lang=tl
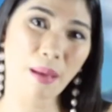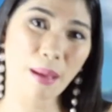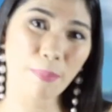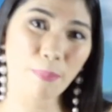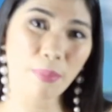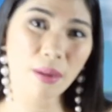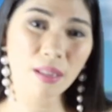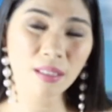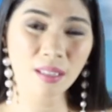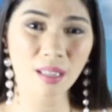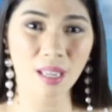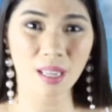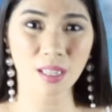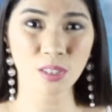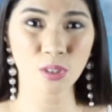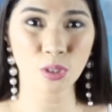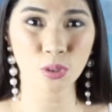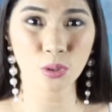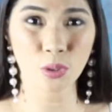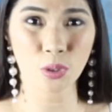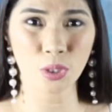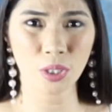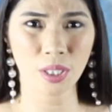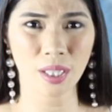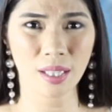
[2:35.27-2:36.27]
Papak cake
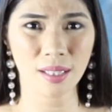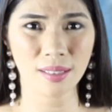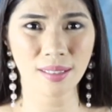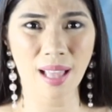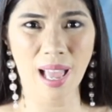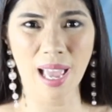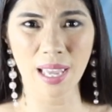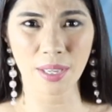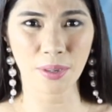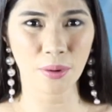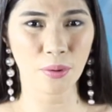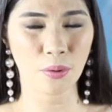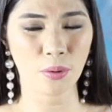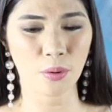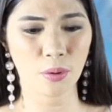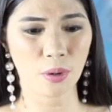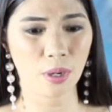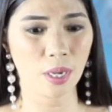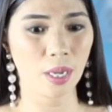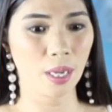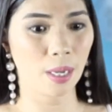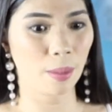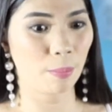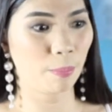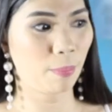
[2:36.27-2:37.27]
tutorial
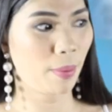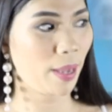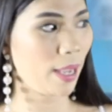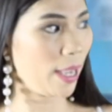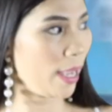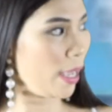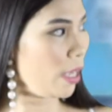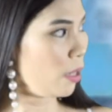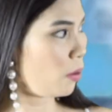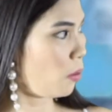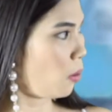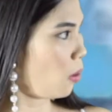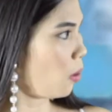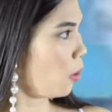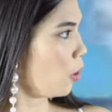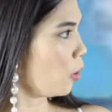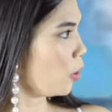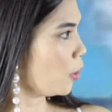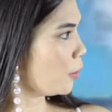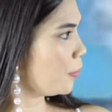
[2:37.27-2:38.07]
tayo. Pero,